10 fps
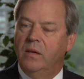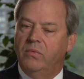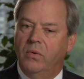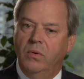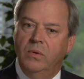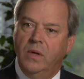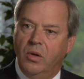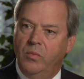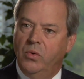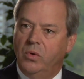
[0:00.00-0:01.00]
dans le fond, la
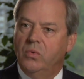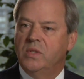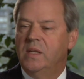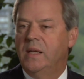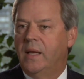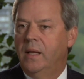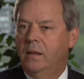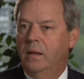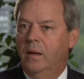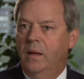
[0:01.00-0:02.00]
communauté au sein de
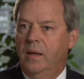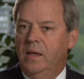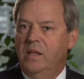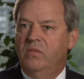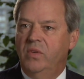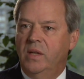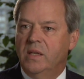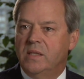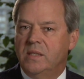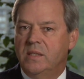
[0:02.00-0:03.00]
laquelle il
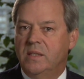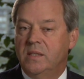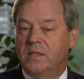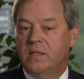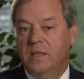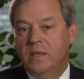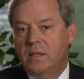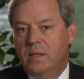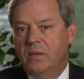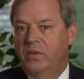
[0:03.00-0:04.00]
vit. C'est ce
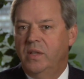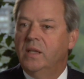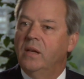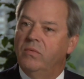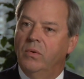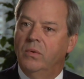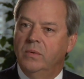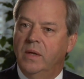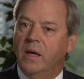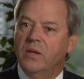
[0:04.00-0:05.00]
qui définit, dans le
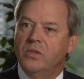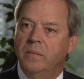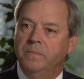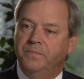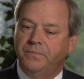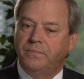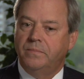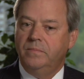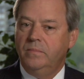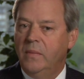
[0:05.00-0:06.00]
fond, des grands hommes
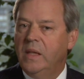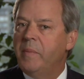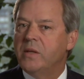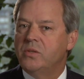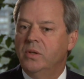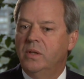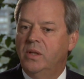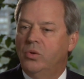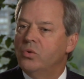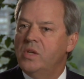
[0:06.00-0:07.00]
des personnes
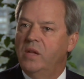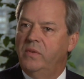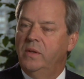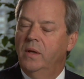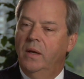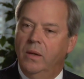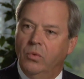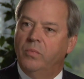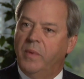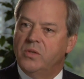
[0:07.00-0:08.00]
qui touchent la vie
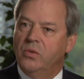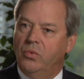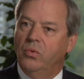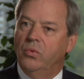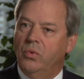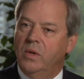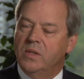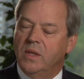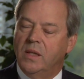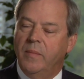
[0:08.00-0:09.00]
d'autres personnes autour d'eux.
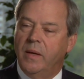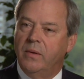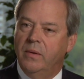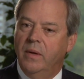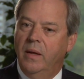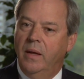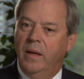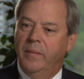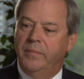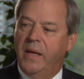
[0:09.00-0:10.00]
Et certainement que
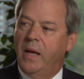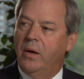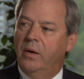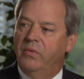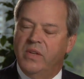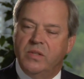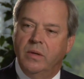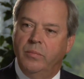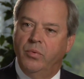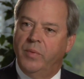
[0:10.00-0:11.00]
Pierre a fait
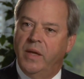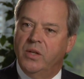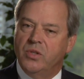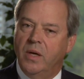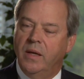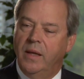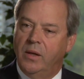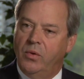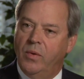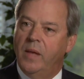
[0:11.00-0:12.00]
ça pour bien des gens,
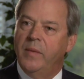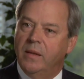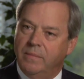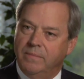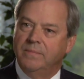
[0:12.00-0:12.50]
incluant la mienne.